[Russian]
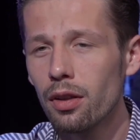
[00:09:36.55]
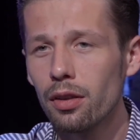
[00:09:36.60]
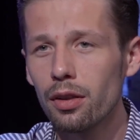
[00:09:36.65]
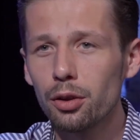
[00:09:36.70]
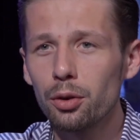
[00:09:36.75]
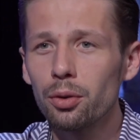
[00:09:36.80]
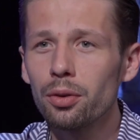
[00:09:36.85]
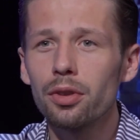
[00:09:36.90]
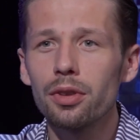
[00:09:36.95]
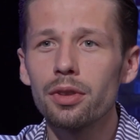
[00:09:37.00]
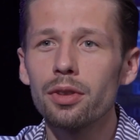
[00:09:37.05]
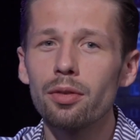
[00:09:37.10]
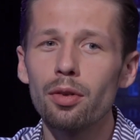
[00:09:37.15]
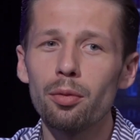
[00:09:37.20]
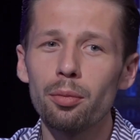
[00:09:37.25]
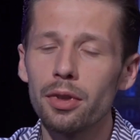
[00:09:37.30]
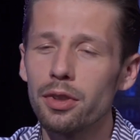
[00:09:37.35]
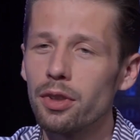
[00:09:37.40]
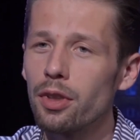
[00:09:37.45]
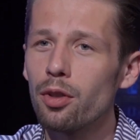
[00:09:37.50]
да черт с
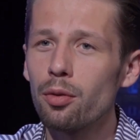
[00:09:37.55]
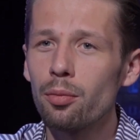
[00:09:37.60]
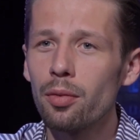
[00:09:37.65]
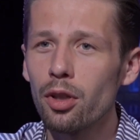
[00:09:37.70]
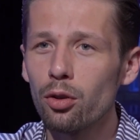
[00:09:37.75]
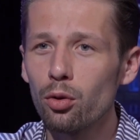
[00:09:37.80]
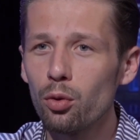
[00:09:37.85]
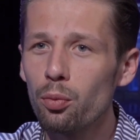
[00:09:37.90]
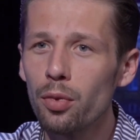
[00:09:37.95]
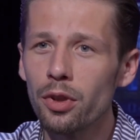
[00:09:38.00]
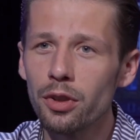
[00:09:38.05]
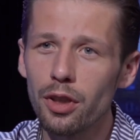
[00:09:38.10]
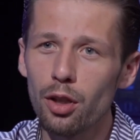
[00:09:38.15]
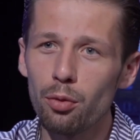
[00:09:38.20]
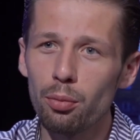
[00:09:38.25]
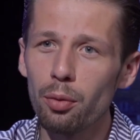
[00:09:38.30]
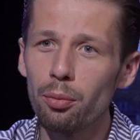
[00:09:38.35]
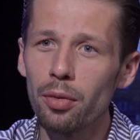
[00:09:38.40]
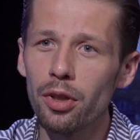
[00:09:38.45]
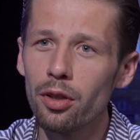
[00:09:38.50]
два, простите меня, Дубинский
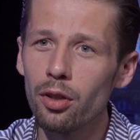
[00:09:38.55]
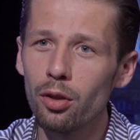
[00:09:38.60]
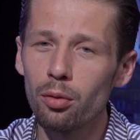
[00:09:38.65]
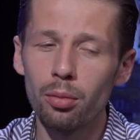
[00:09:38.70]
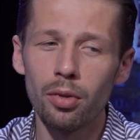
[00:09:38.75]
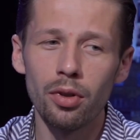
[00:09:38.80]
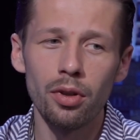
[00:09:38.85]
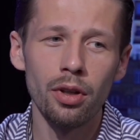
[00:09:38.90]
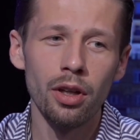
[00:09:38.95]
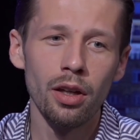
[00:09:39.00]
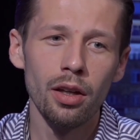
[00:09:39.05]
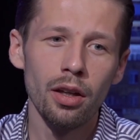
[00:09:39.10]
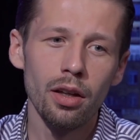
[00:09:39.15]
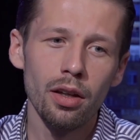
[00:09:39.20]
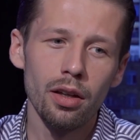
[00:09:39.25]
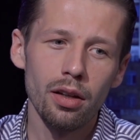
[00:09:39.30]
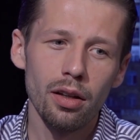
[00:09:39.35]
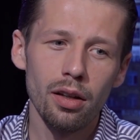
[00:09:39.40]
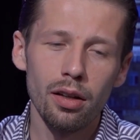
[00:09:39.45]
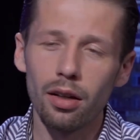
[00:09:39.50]
победил бы
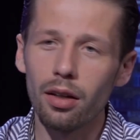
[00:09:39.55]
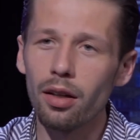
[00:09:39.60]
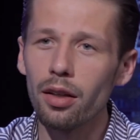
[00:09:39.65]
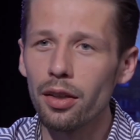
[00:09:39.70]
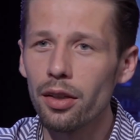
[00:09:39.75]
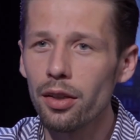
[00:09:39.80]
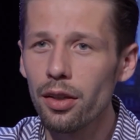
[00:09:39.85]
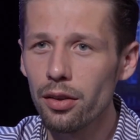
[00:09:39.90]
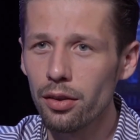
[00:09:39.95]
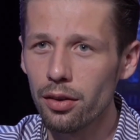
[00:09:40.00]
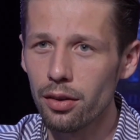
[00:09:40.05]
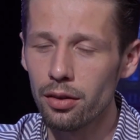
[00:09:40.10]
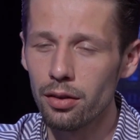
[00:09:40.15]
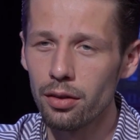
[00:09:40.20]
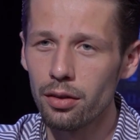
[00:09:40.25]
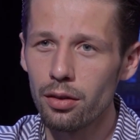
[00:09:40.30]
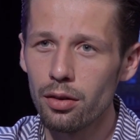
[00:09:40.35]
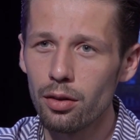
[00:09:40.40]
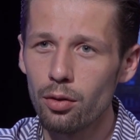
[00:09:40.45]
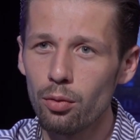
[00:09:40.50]
э, Кононенко
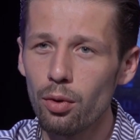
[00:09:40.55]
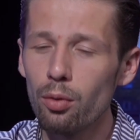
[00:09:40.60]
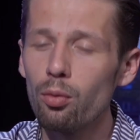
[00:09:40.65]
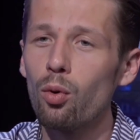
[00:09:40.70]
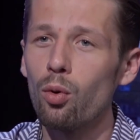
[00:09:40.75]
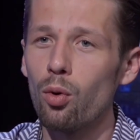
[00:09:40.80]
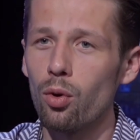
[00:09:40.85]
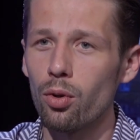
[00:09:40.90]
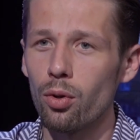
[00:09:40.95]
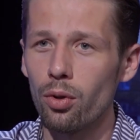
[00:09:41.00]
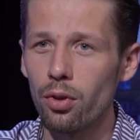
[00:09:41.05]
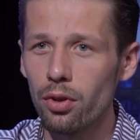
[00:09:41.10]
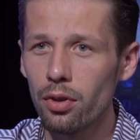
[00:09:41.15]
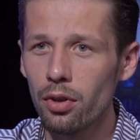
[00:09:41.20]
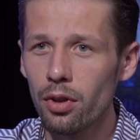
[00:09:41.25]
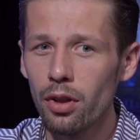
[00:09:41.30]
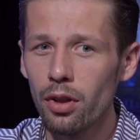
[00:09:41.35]
в его округе.